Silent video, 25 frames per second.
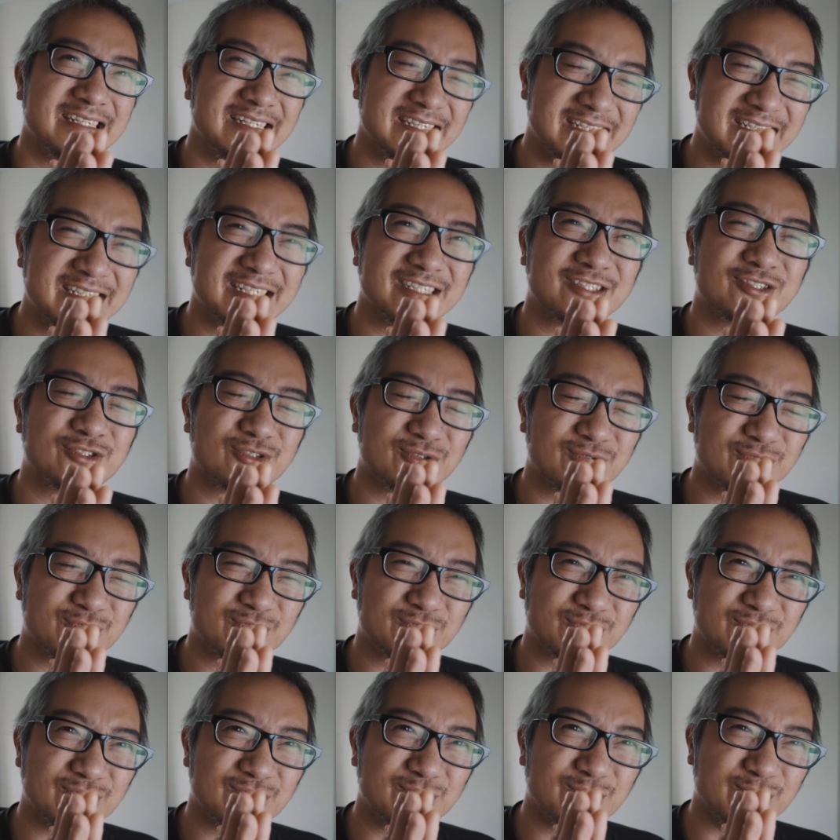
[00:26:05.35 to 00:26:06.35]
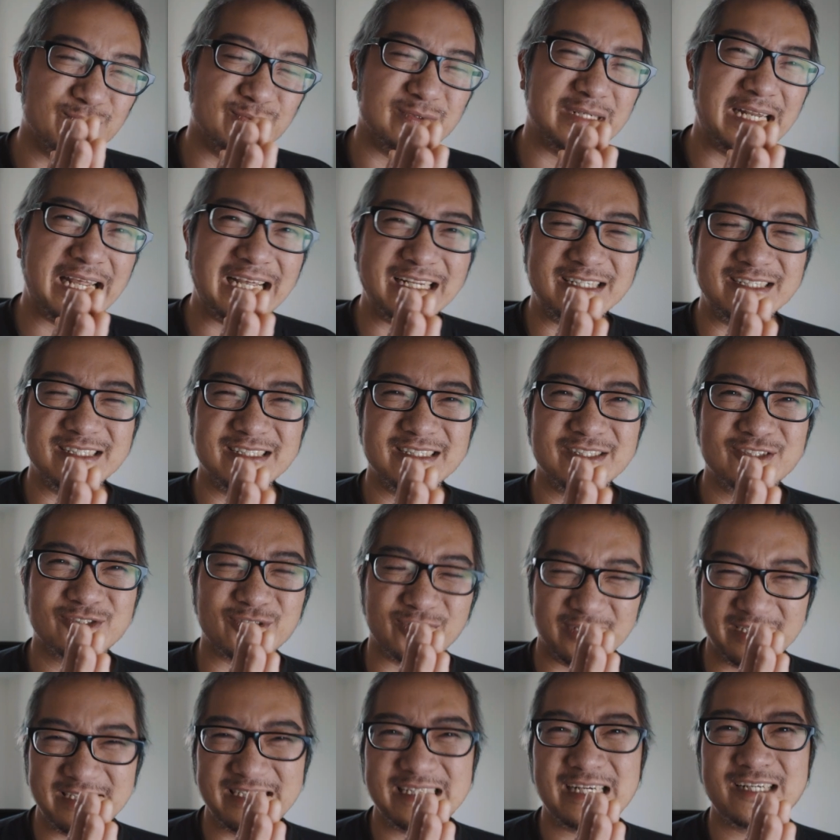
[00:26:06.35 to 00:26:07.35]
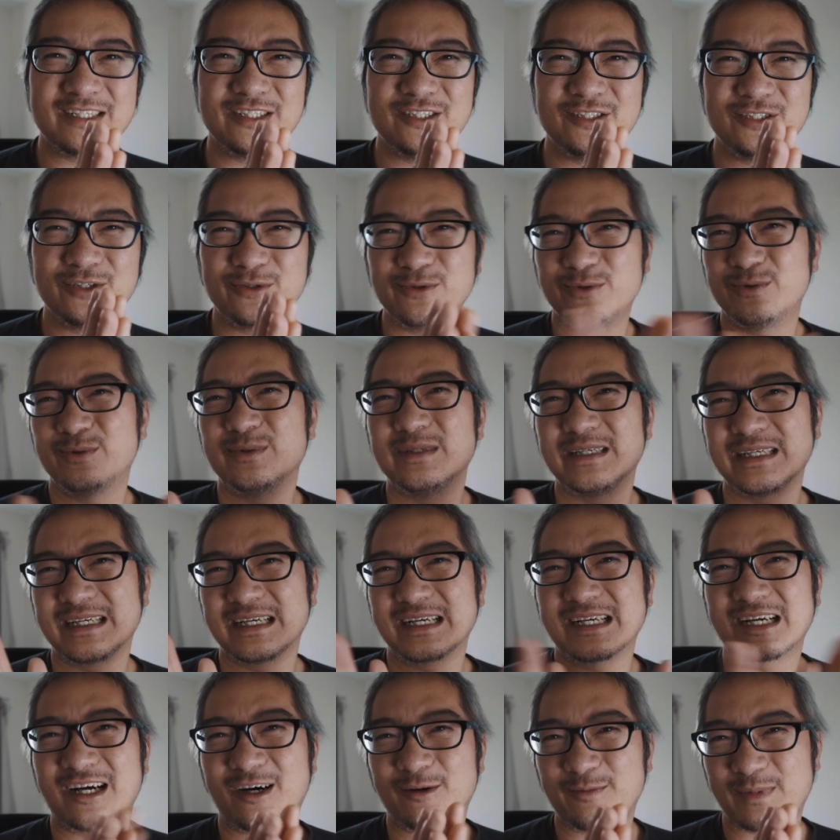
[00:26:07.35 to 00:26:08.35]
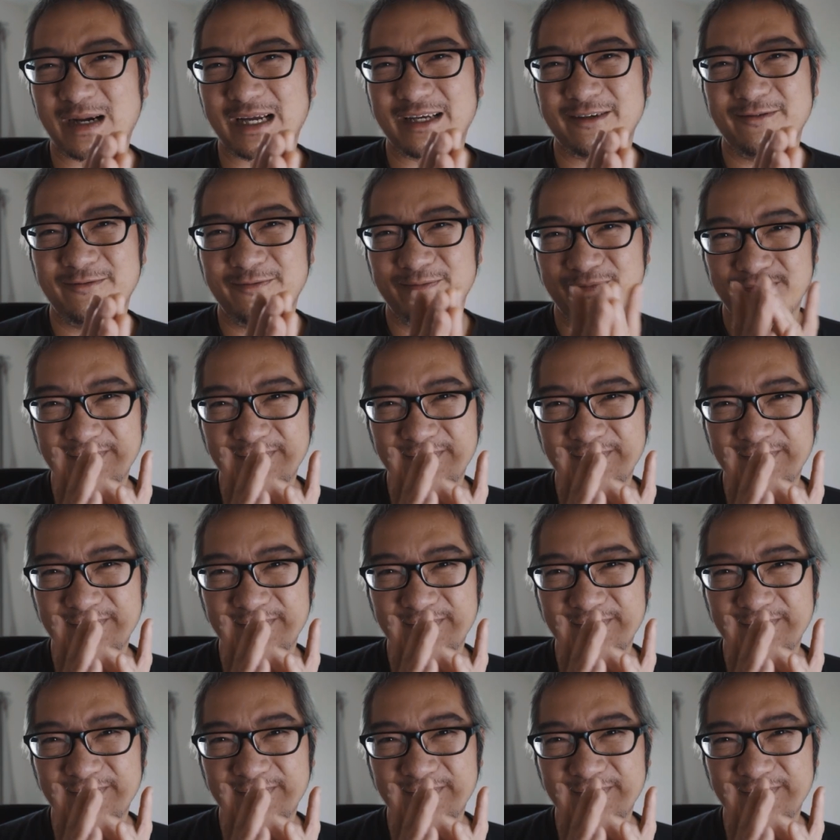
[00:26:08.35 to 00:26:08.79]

一个五年索尼相机用户的一个告白。